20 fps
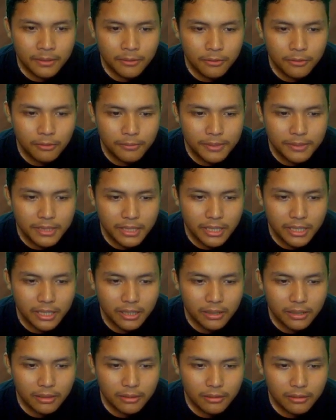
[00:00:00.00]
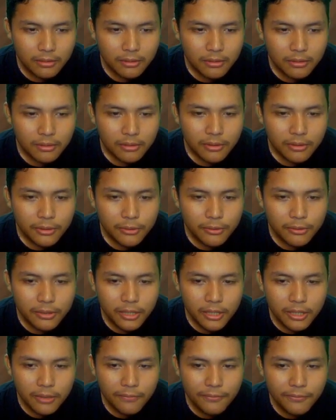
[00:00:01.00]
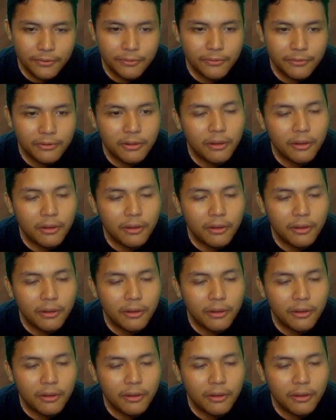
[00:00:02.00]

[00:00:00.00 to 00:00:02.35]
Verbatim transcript: Oh bisa gak? Yuden of Europe.